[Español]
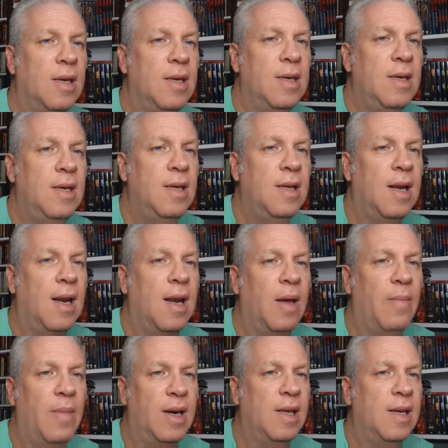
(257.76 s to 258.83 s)
y la
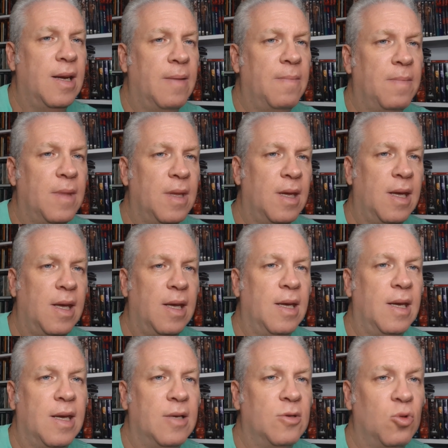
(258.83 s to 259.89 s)
manera
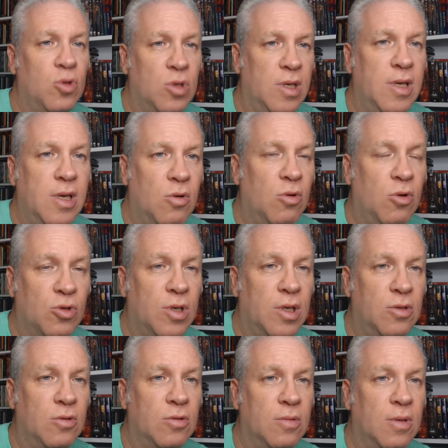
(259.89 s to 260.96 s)
en que sucedieron los
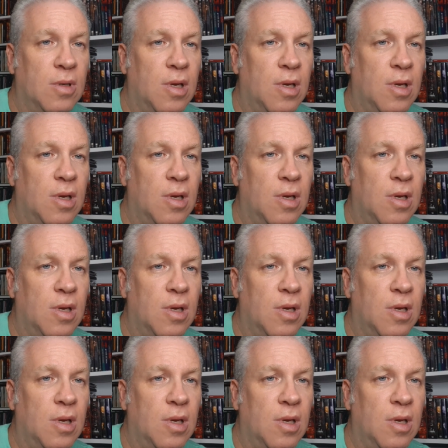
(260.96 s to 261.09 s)
hechos.